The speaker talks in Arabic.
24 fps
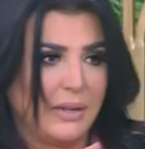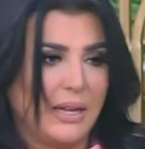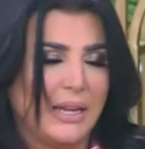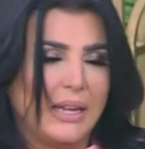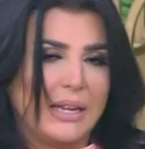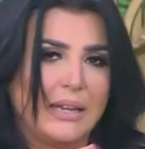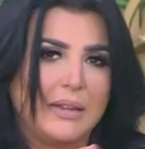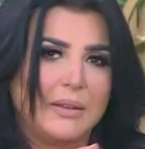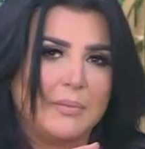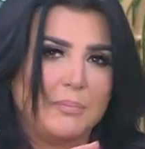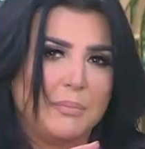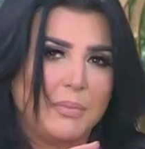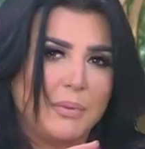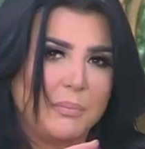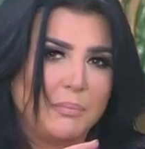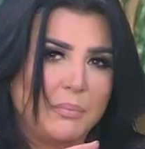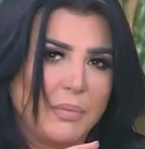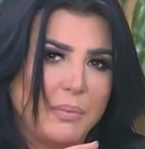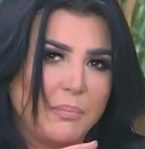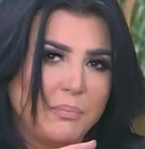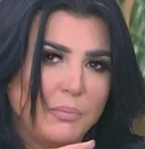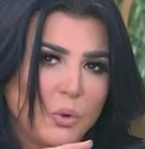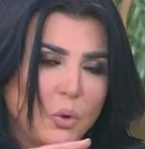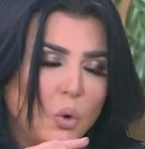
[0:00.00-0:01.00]
آه،
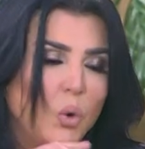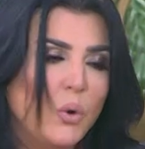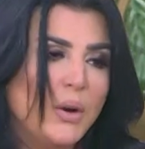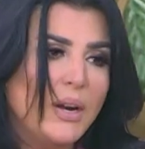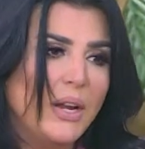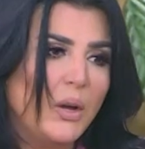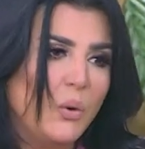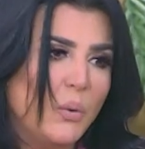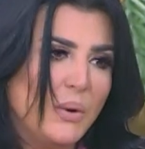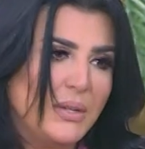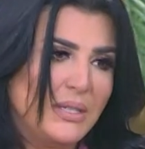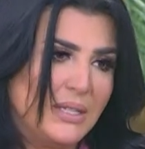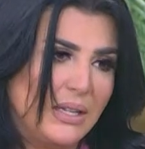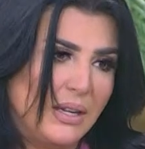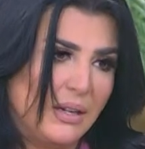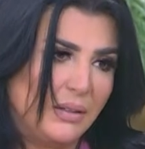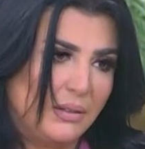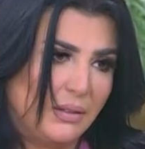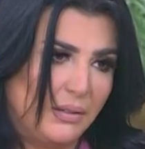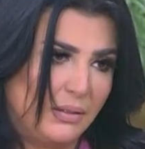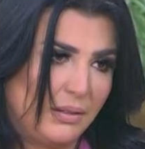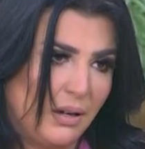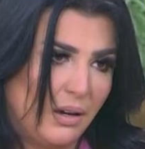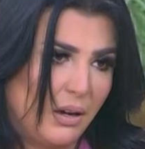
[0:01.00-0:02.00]
كونك وزيرة
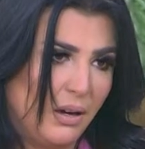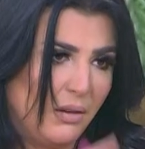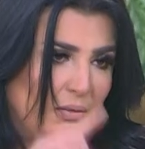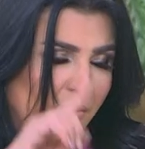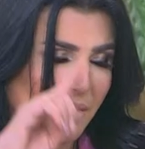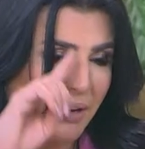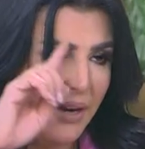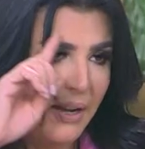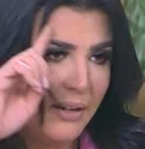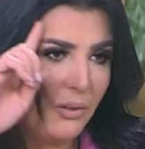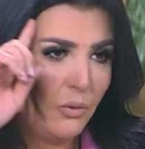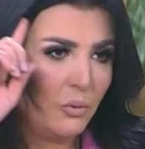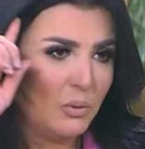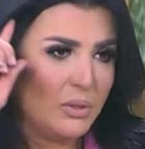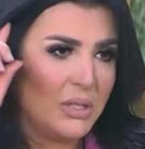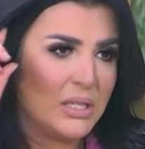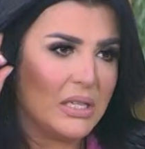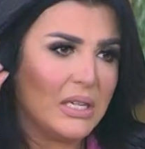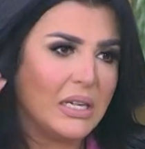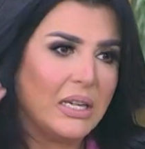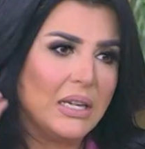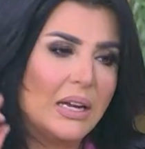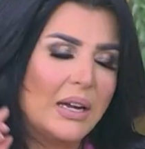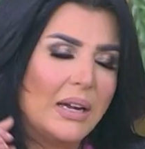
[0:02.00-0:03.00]
الثقافة لن
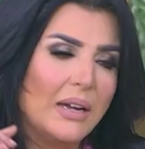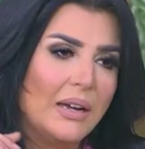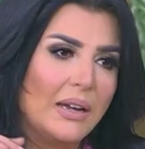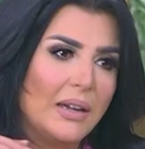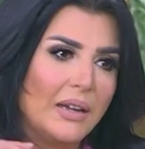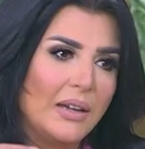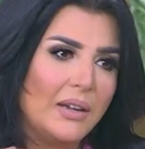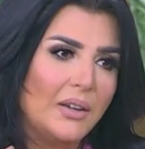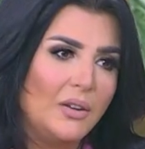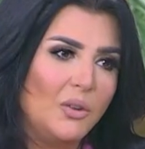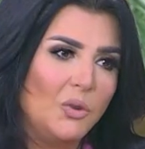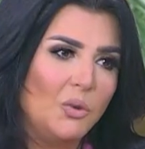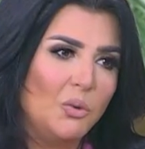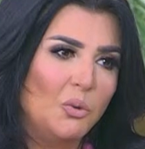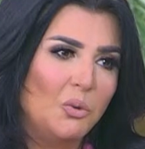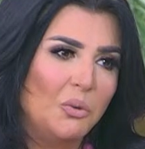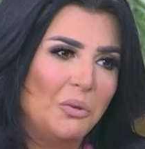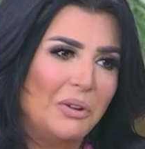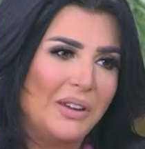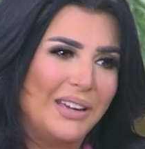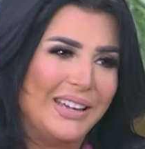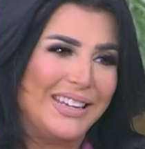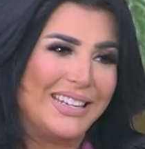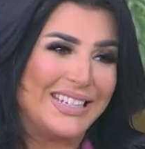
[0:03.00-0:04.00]
ينسينا
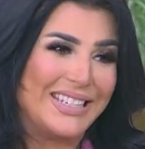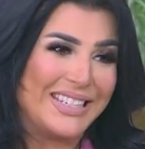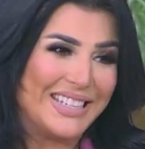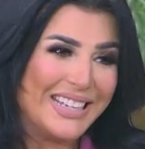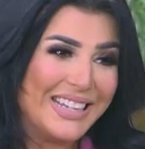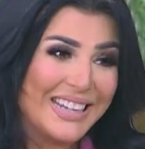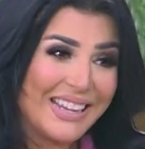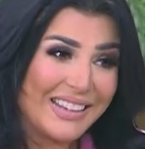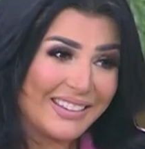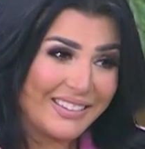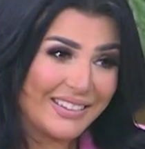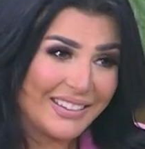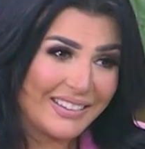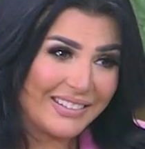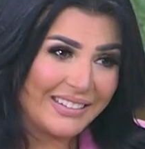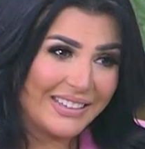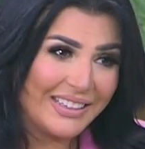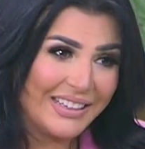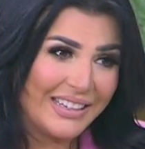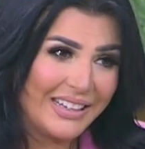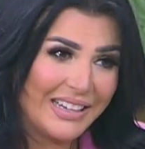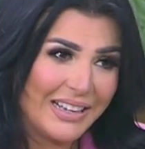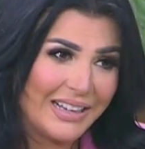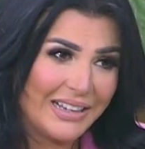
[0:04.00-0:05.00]
أنه آه، السيرة
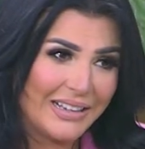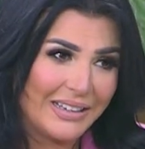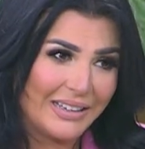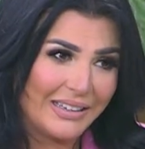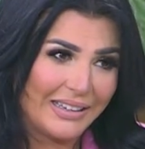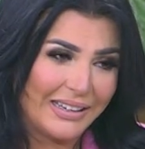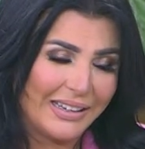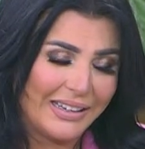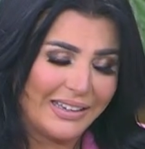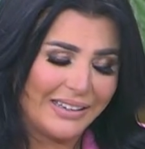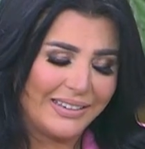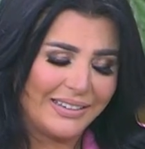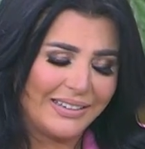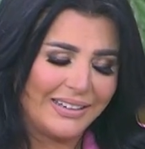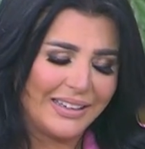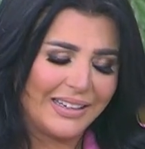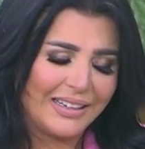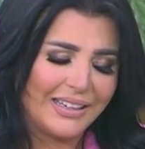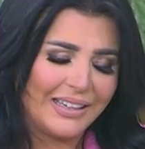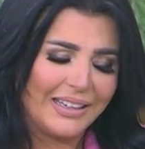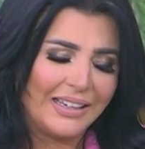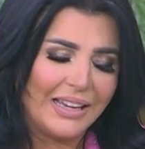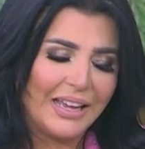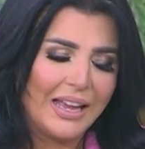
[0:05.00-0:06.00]
الذاتية آه،
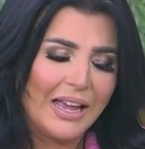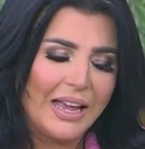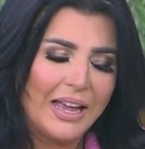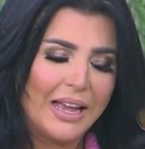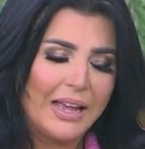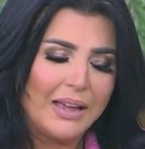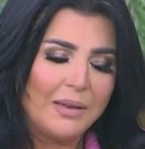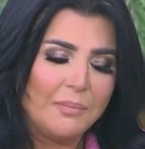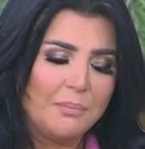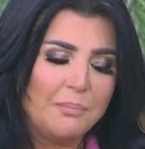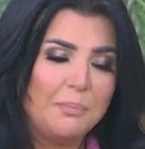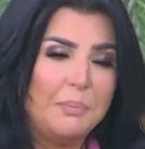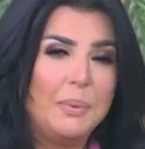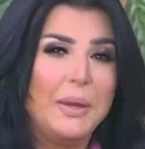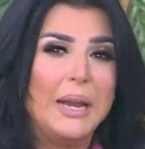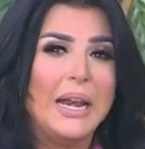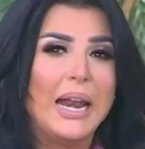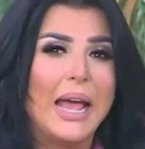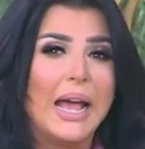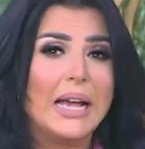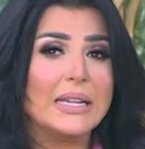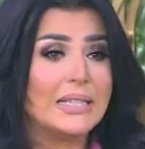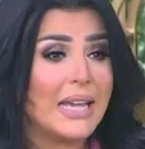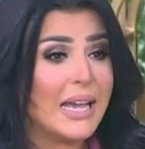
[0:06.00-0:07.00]
لك
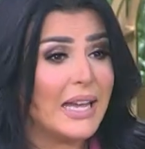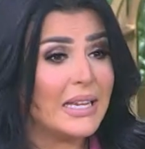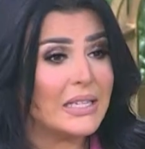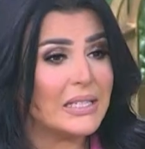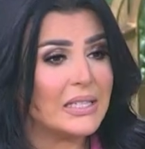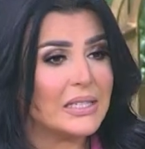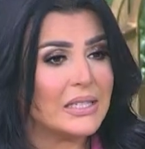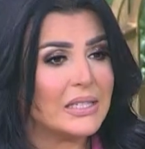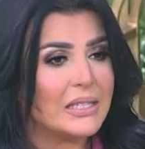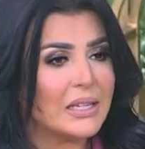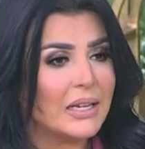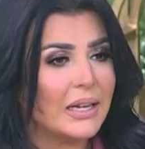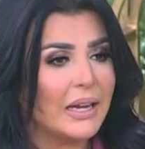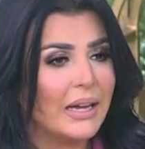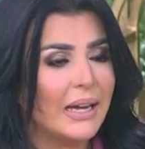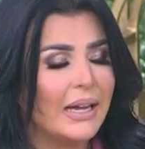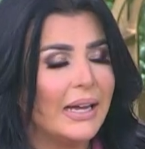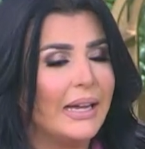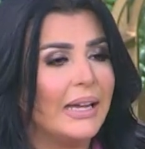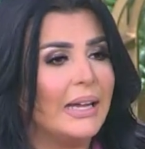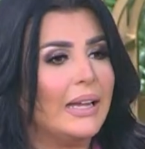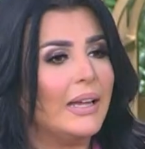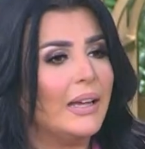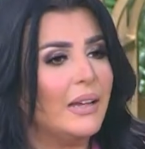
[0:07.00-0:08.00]
بالأساس
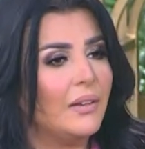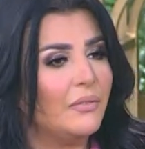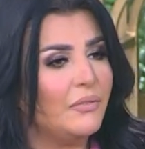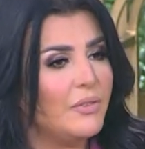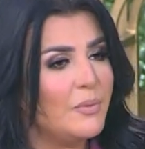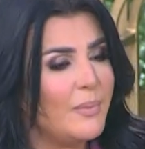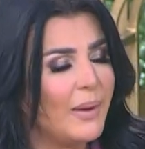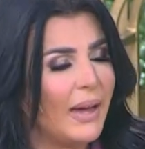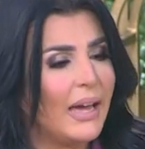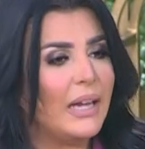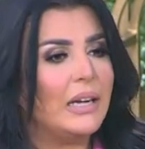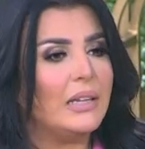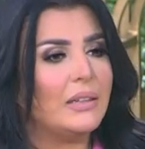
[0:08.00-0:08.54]
في مجال